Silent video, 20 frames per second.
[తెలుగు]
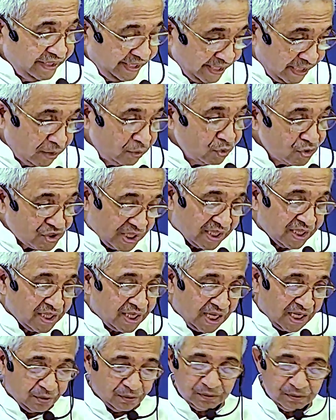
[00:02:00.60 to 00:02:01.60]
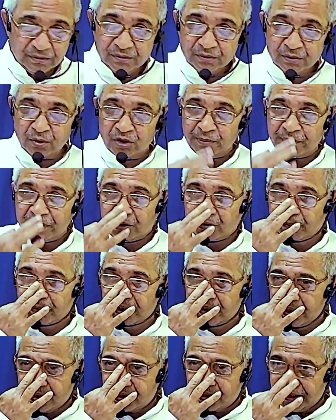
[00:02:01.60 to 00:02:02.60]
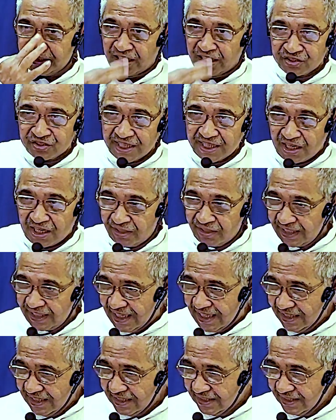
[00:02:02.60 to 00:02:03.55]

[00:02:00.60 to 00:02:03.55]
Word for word: ఏడు సంఘాలు గుర్తుపెట్టు మీకు తెలుసు కదా ఏడు సంఘాలు ఉన్నాయి కదా